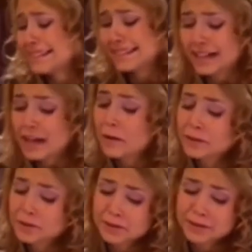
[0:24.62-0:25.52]
Que
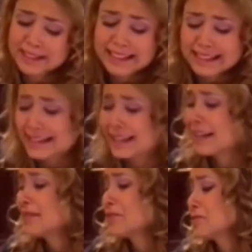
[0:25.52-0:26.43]
Cabeto sí, que
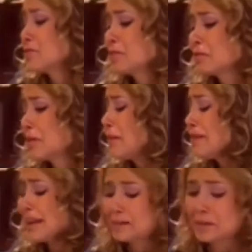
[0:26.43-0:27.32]
Cabeto es culpable, que